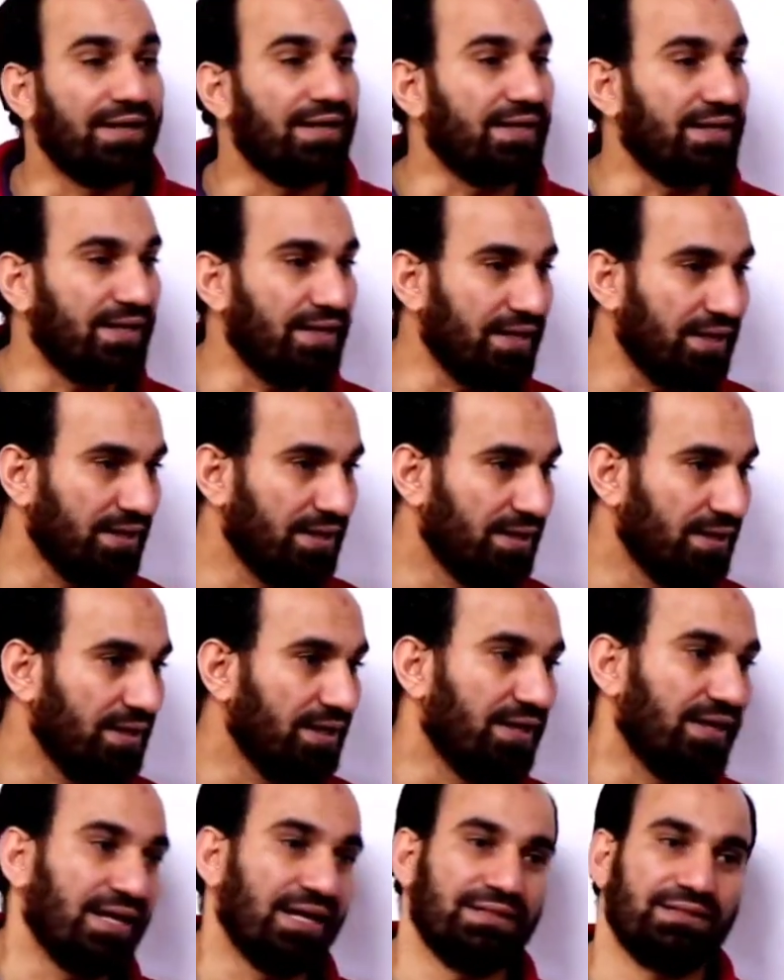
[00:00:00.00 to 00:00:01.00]
ليه
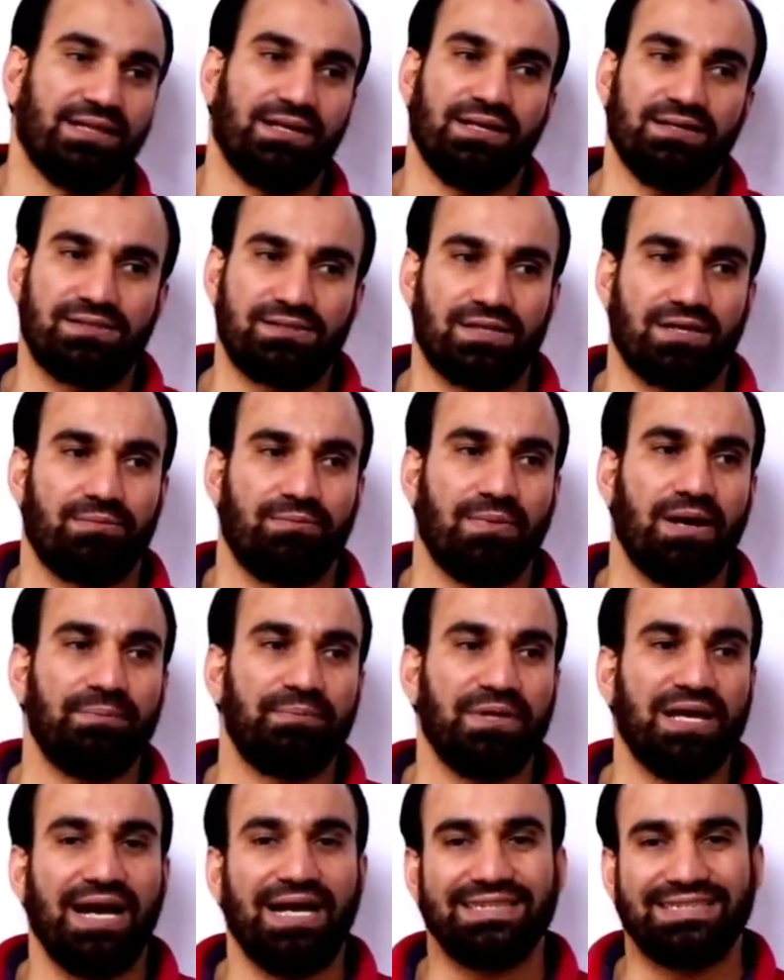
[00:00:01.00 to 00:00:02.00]
لان الاستر ما
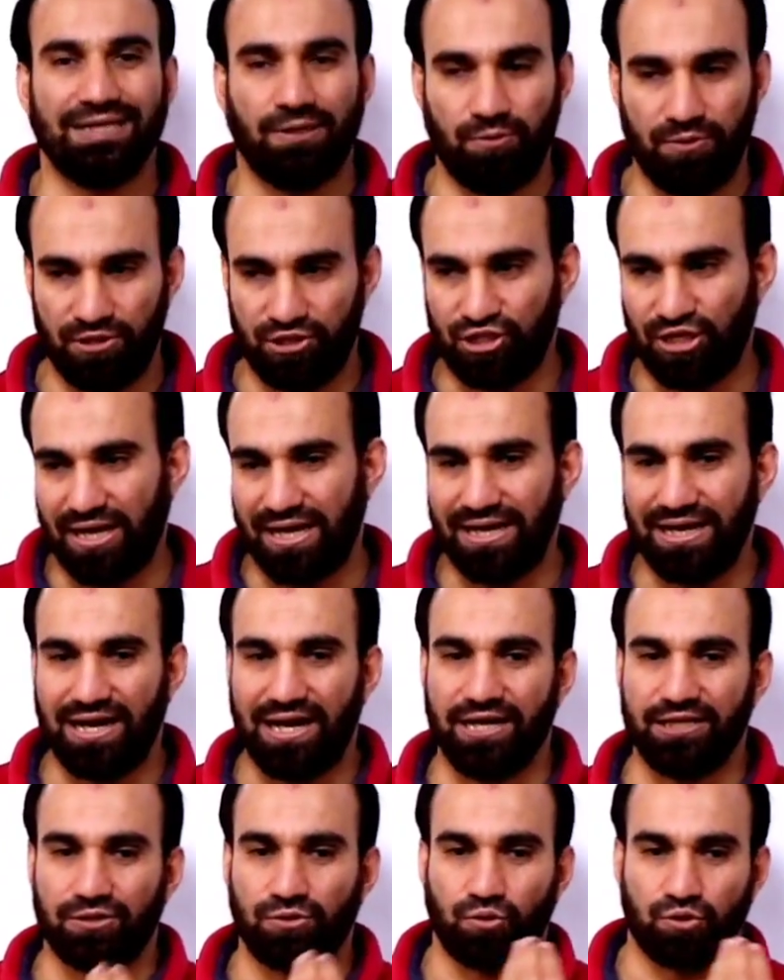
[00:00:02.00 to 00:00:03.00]
بيحتويش على
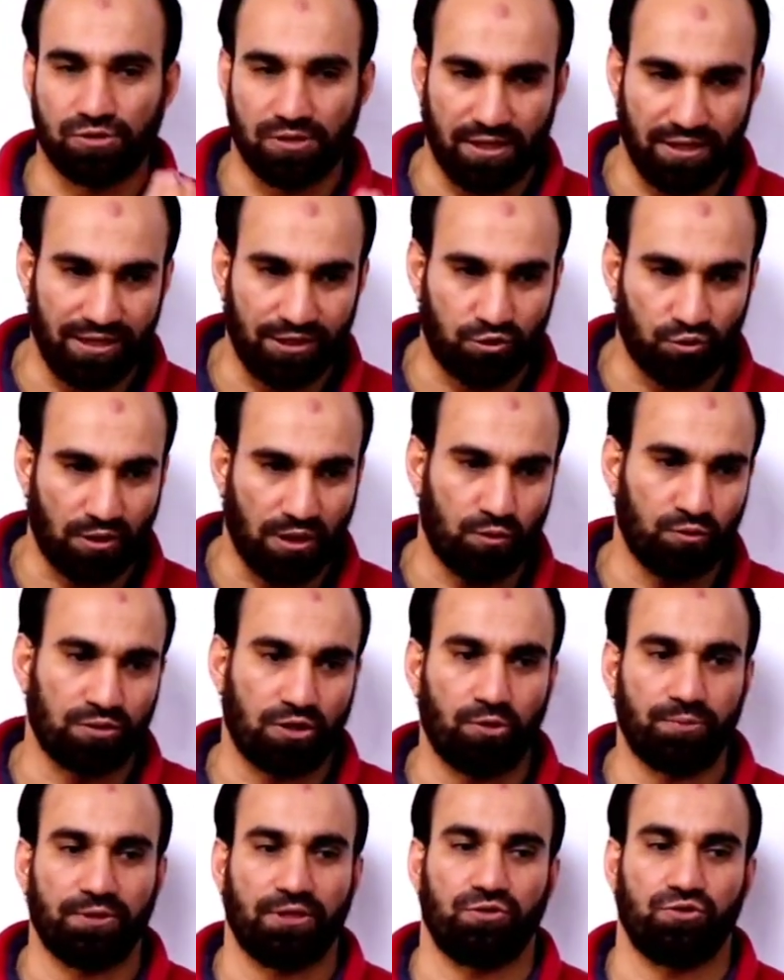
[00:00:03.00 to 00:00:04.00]
هيدروكسيل تكون
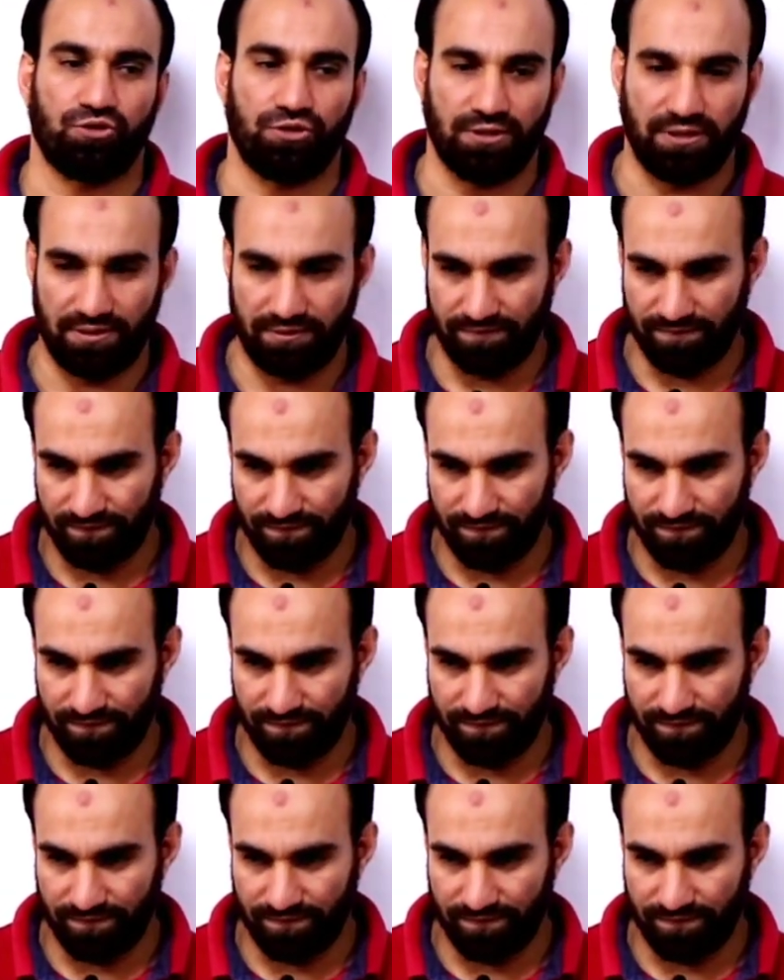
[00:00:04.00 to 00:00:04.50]
روابط هيدروجينيه